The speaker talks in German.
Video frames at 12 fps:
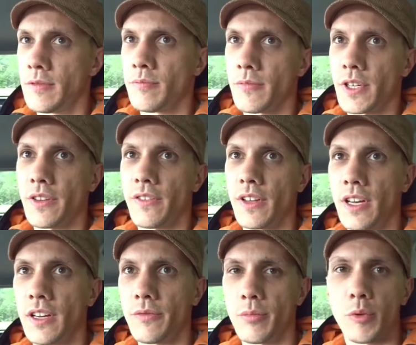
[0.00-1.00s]
Macht's
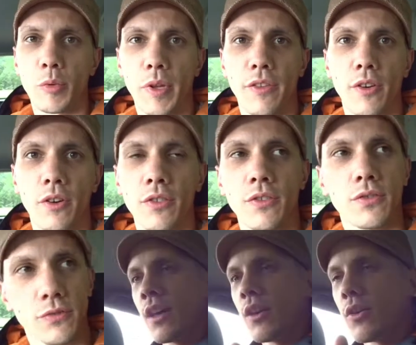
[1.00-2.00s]
nach, probiert's aus
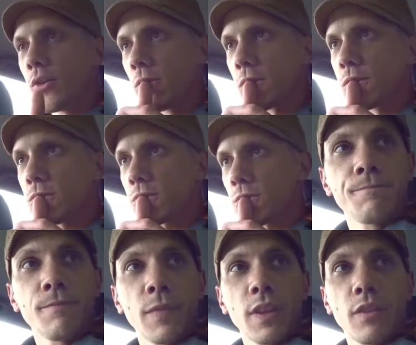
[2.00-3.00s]
und
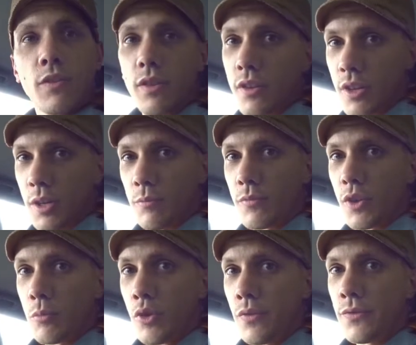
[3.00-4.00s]
gebt einen
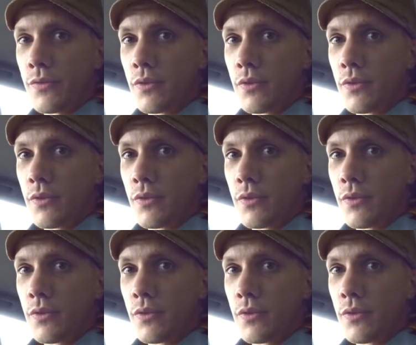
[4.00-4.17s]
Daumen hoch.